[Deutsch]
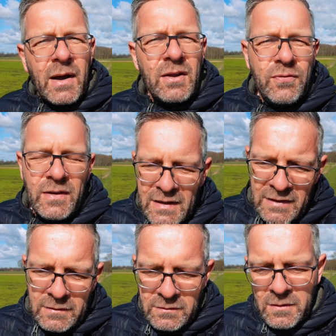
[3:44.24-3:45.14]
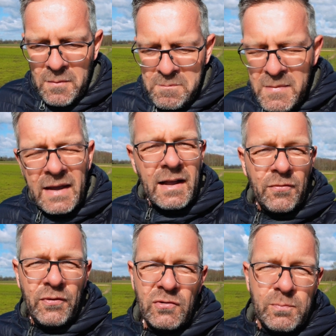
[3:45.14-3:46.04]
bei vielen. Mega
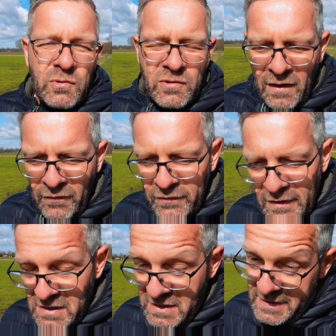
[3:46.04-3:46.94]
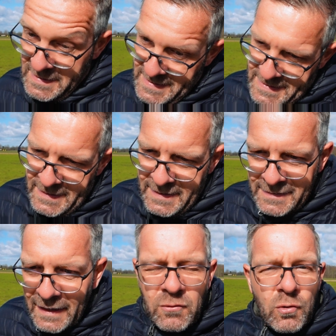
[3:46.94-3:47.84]
Fischbestand
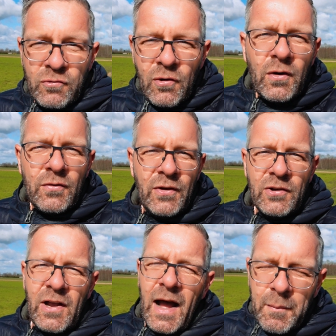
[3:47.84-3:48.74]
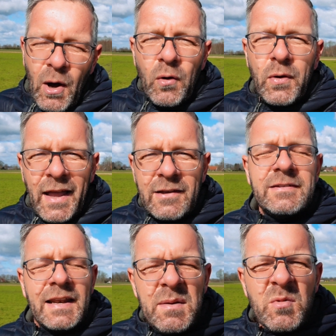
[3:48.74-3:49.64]
nicht nur schöne Fische, aber auch
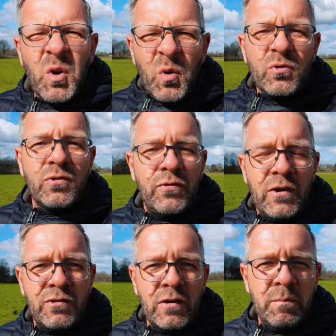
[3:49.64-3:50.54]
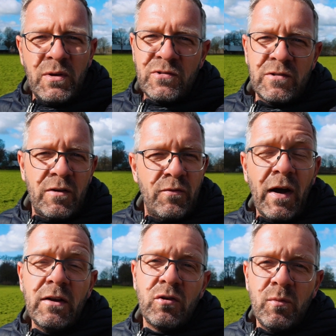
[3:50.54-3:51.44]
extrem große Fische bis äh,
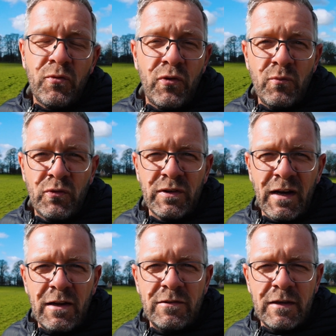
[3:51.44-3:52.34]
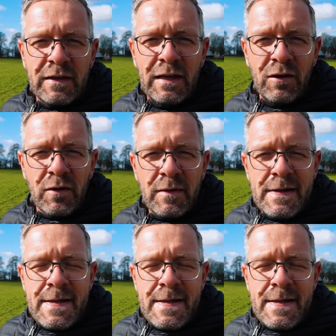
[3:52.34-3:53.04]
weit über 35 Kilo.